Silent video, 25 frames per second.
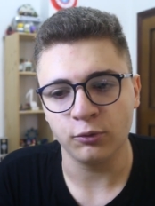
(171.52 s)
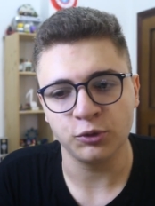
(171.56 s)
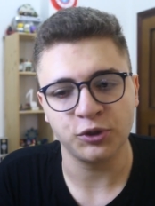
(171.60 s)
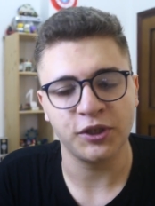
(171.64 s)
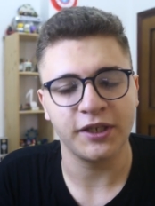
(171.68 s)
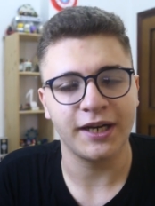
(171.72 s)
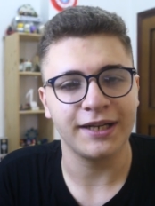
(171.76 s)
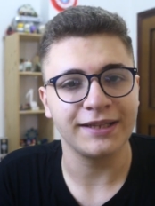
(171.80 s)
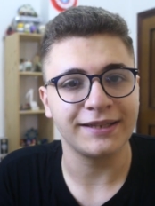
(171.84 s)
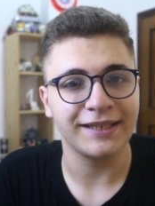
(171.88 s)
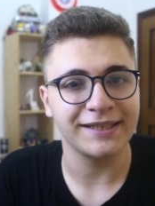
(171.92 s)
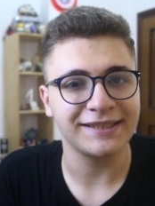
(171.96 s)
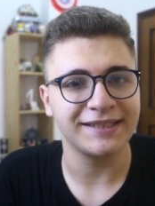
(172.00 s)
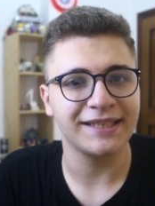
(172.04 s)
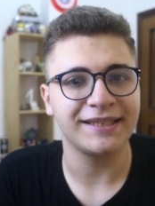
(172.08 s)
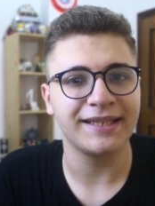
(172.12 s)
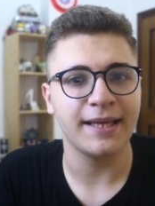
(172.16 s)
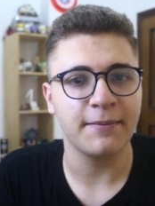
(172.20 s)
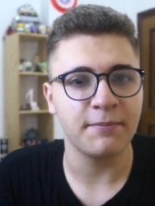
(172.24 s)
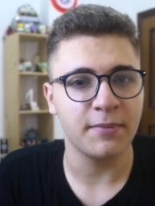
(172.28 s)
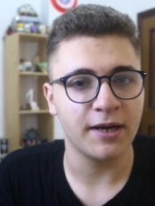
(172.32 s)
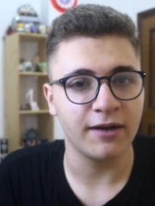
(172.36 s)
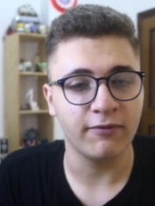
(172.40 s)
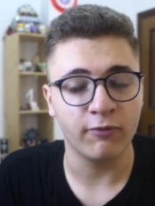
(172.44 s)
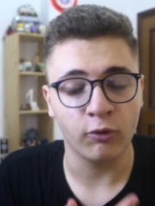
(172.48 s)
Uscirà il 3
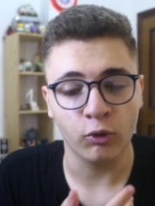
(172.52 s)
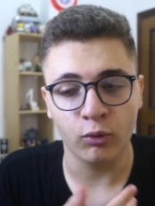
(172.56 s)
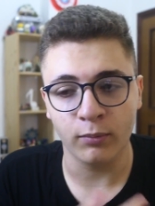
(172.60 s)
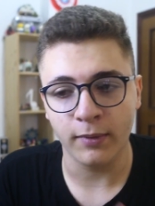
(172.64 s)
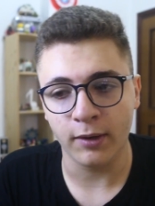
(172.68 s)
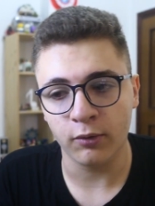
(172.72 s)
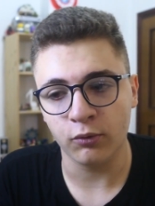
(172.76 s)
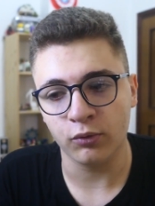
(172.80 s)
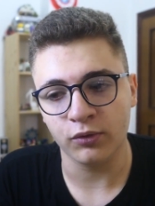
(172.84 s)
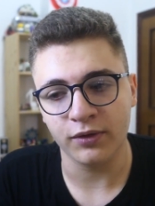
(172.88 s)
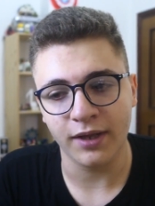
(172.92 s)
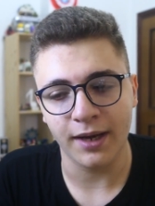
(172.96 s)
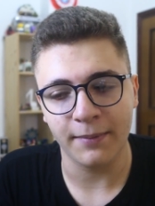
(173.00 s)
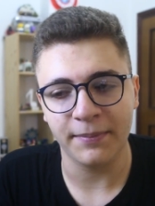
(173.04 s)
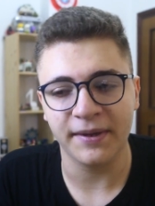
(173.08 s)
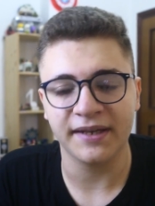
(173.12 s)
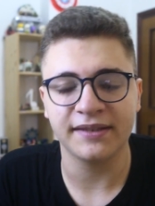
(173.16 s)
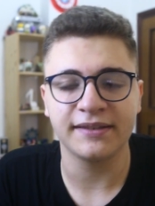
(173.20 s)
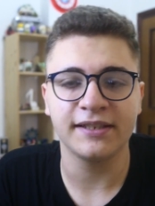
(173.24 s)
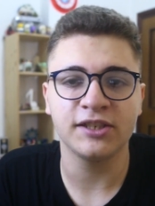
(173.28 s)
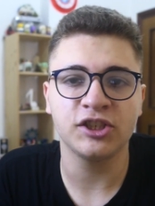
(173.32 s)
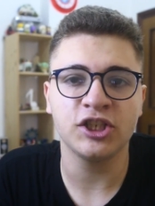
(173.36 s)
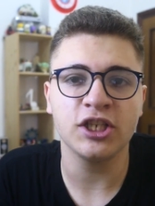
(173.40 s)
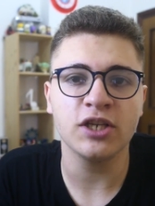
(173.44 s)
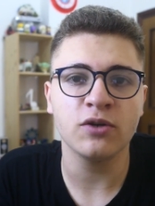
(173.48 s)
settembre il volume 1 della
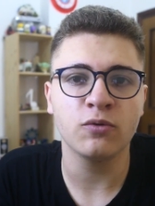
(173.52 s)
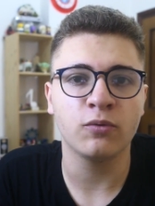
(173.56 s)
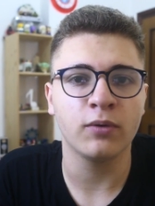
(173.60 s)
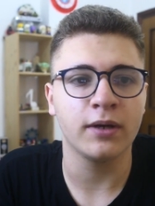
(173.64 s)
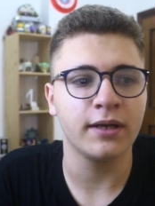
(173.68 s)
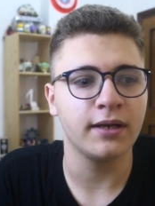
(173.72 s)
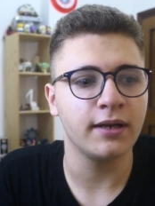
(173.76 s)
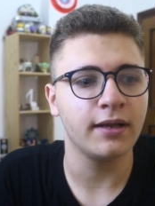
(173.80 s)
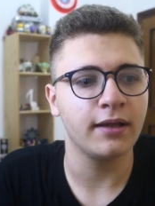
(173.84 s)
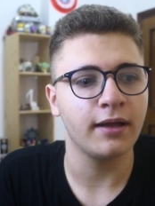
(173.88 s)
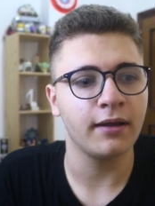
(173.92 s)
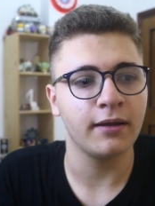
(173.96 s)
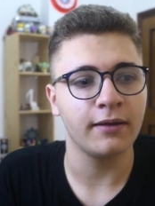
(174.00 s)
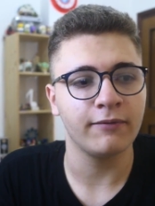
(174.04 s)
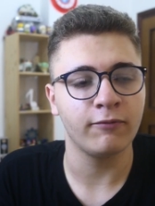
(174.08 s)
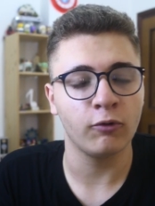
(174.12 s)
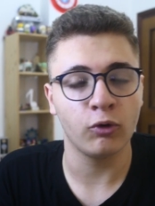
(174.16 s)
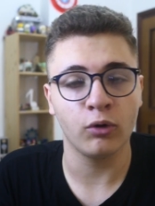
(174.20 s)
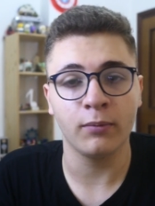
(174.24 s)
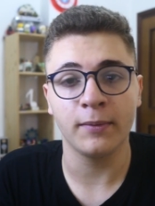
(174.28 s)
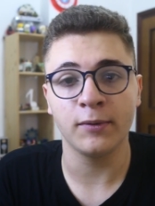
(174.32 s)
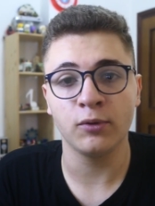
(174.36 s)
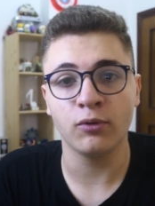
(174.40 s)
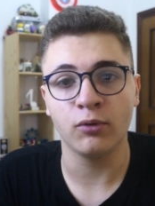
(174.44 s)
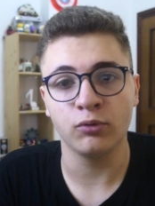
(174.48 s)
parte 5,
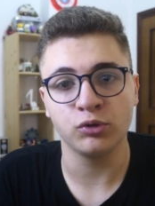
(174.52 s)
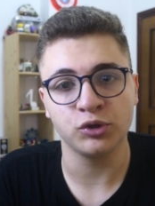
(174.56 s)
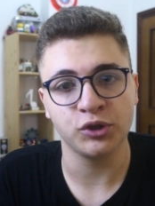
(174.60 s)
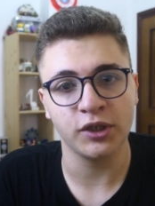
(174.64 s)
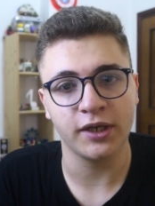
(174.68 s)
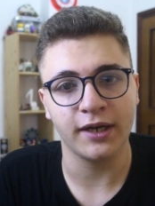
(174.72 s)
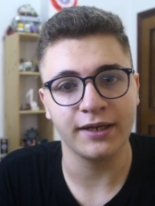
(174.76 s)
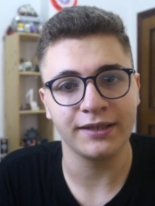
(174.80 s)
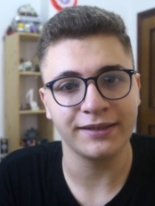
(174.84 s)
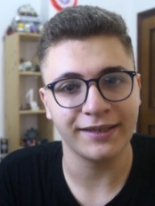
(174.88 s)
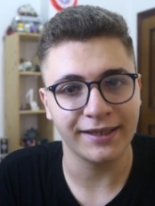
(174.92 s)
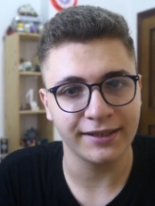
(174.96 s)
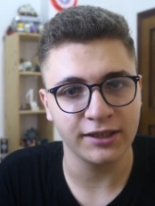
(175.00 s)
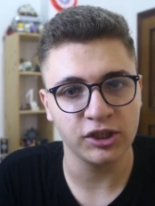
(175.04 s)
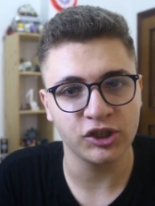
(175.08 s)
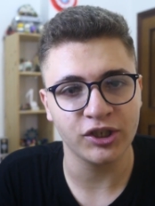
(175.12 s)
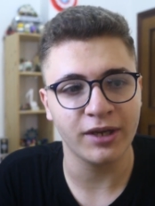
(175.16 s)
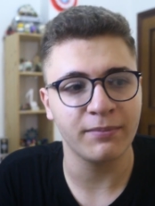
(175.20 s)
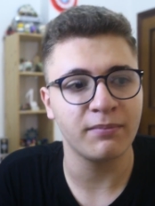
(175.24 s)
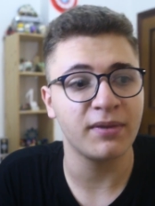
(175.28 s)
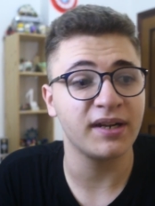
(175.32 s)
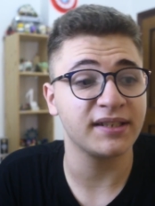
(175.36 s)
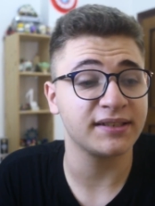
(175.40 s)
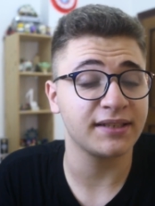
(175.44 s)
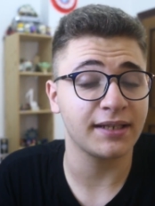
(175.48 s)
il volume 2 uscirà il 3
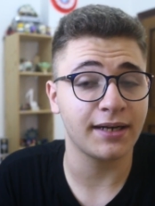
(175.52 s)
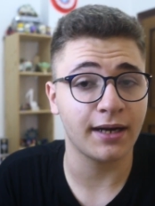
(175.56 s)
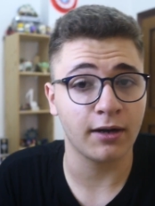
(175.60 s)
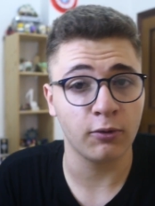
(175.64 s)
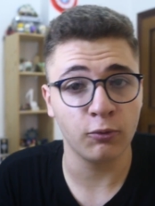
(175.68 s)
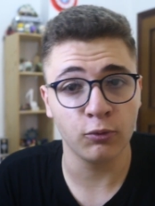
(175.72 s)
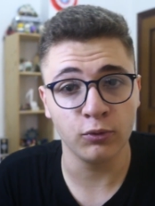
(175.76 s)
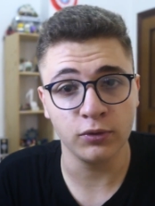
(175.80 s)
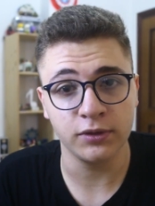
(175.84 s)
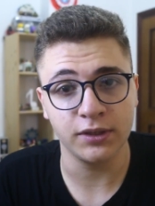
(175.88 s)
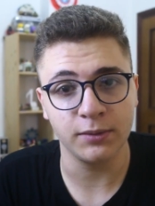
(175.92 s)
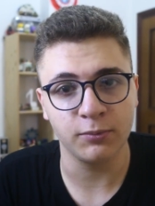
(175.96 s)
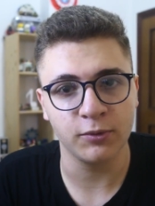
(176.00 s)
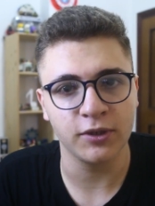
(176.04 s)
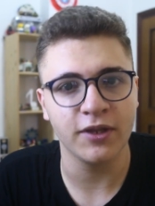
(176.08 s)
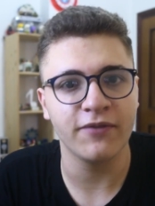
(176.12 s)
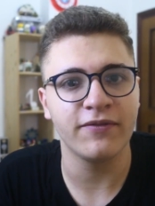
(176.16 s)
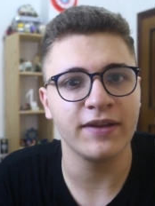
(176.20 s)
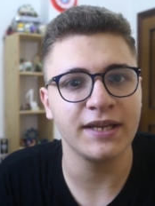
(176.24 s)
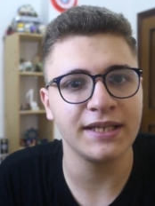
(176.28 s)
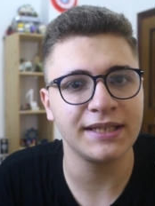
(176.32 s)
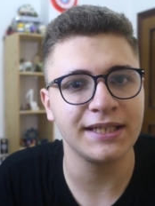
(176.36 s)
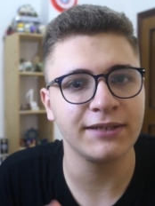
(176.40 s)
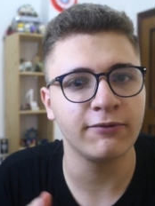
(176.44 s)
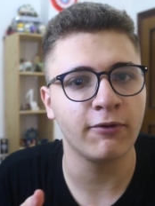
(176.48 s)
dicembre, e sarà l'ultimo
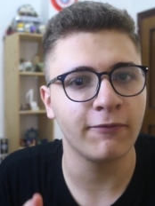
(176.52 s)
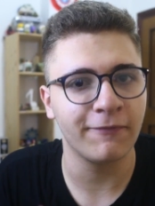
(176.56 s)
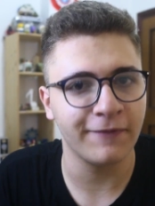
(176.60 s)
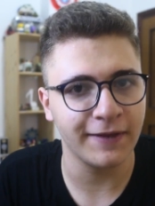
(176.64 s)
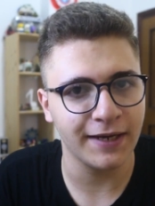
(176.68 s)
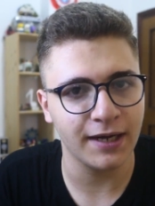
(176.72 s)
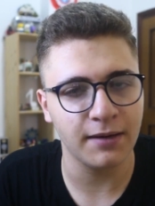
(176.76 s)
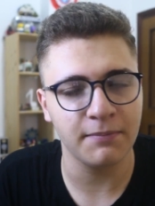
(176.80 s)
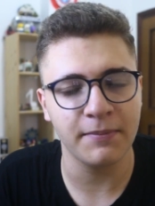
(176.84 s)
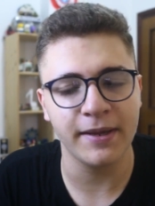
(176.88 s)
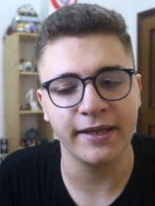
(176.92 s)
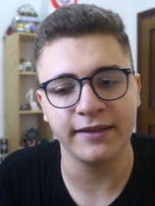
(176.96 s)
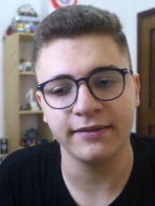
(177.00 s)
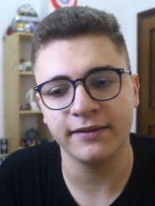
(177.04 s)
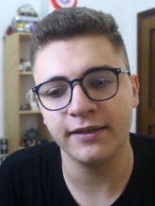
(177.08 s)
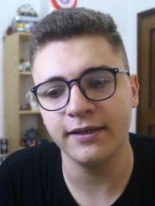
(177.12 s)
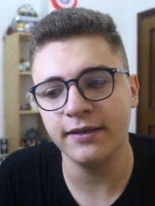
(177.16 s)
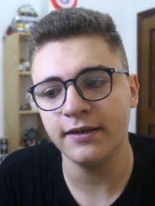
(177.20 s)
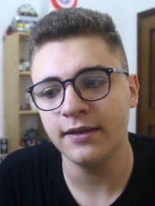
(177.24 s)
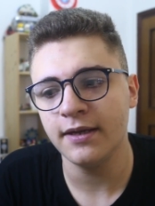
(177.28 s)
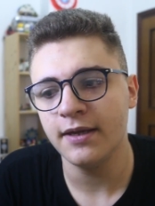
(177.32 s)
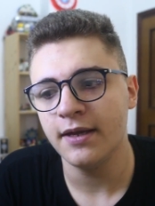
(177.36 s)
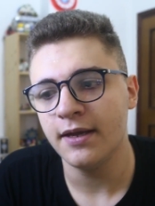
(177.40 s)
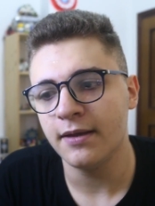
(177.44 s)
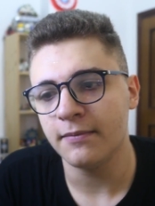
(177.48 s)
definitivo
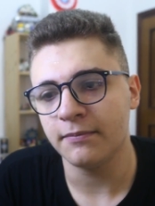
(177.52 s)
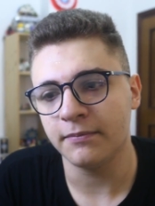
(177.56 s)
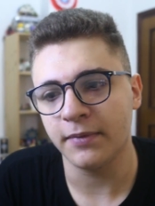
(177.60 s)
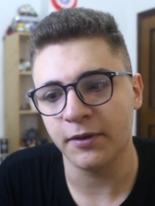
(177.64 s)
finalmente,